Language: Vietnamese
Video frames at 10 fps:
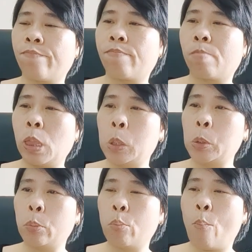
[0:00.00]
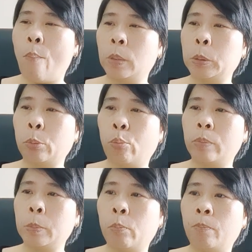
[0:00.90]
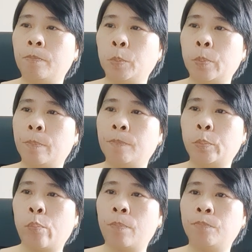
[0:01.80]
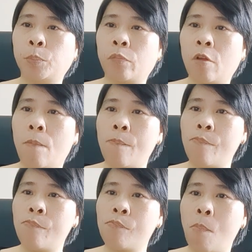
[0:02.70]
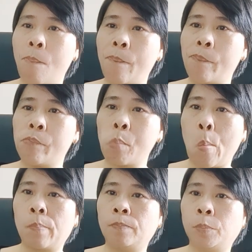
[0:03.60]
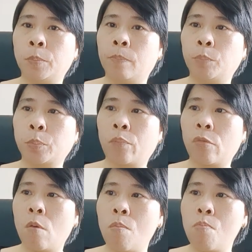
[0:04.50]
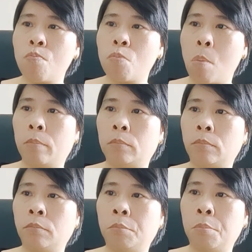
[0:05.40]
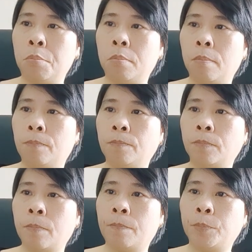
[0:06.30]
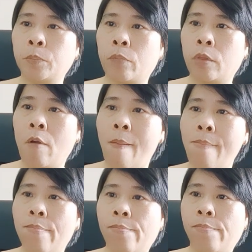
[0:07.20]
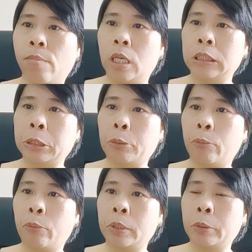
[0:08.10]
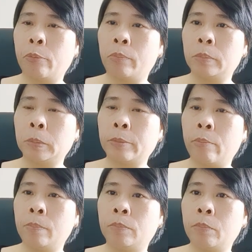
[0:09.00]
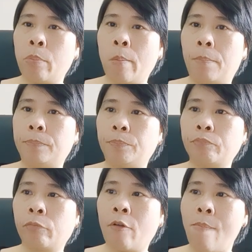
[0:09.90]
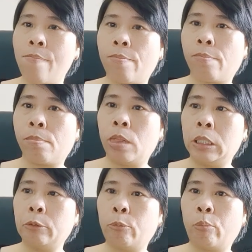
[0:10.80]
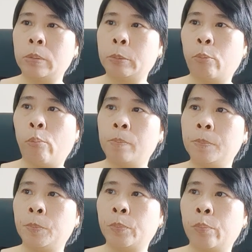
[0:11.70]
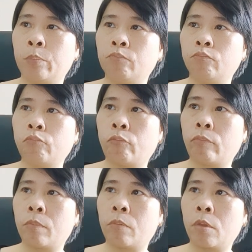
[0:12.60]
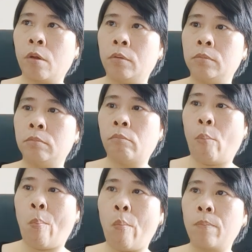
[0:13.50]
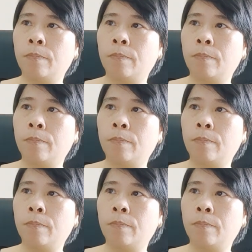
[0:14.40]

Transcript: Sau khi cơ quan thuế, cơ quan có thẩm quyền đã ban hành kết luận quyết định xử lý về thuế sau thanh tra, kiểm tra tại trụ sở của người nộp thuế, thì việc khai bổ sung hồ sơ khai thuế được quy định như sau.